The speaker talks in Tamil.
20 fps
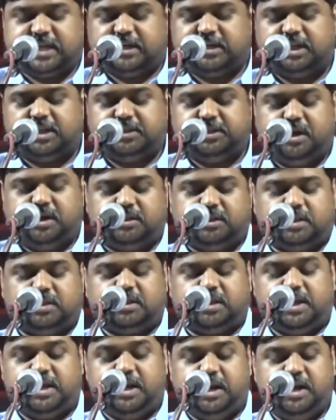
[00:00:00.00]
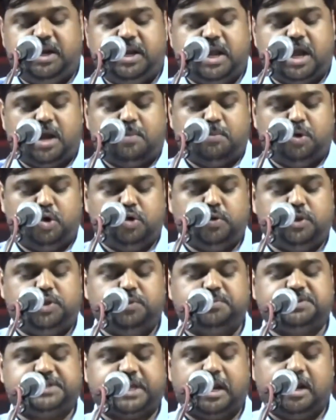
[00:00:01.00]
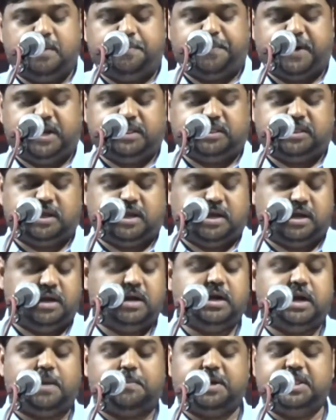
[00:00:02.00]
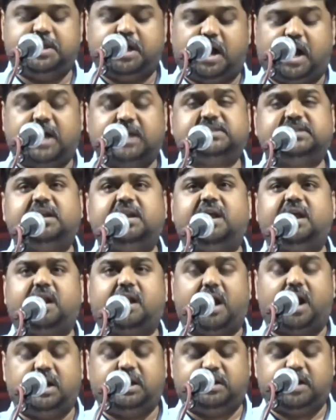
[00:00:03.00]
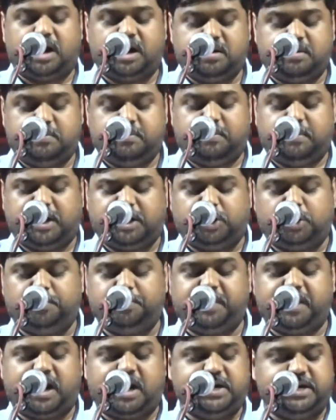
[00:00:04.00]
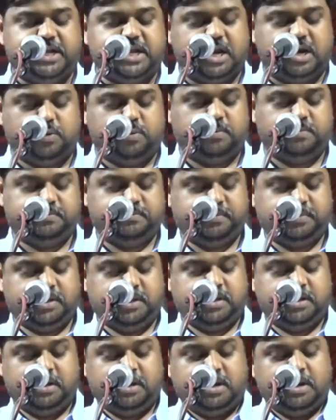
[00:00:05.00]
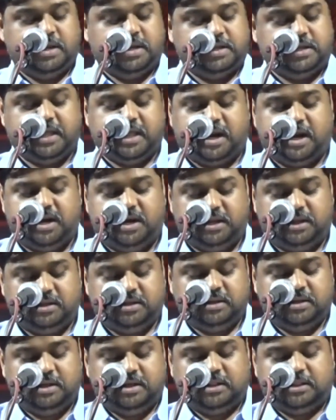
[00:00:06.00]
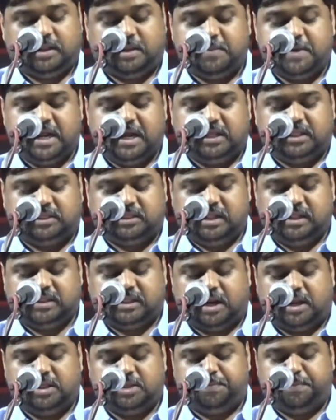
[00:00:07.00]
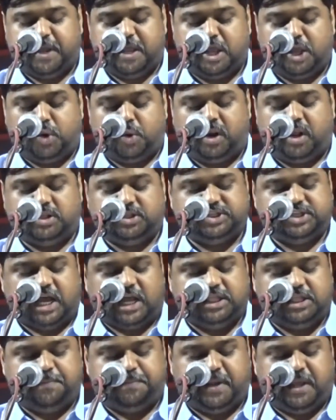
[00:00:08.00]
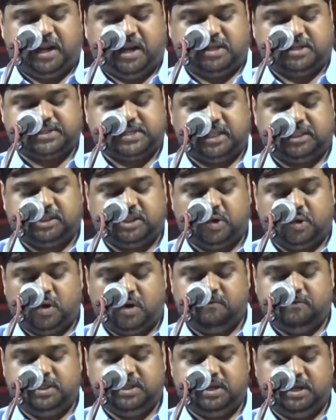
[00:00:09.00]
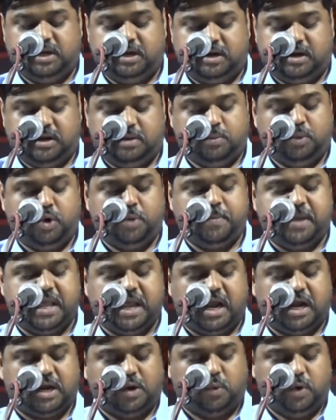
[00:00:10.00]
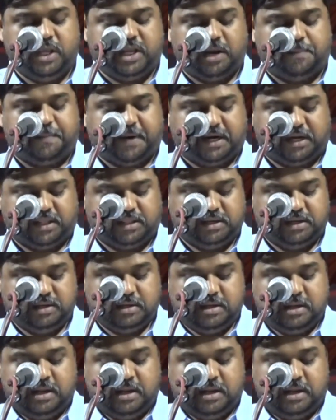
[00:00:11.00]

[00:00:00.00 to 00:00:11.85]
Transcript: சட்ட திருத்தத்தை இந்தியா முழுவதும் செயல்படுத்த நமது ஆசிரியரால் தான் மட்டும்தான் இயலும் இரண்டு தமிழகத்தில் தனது பெயருடன் ஜாதி பெயரை சேர்த்துக் கொள்வது இன்று முழுமையாக ஒழிக்கப்பட்டது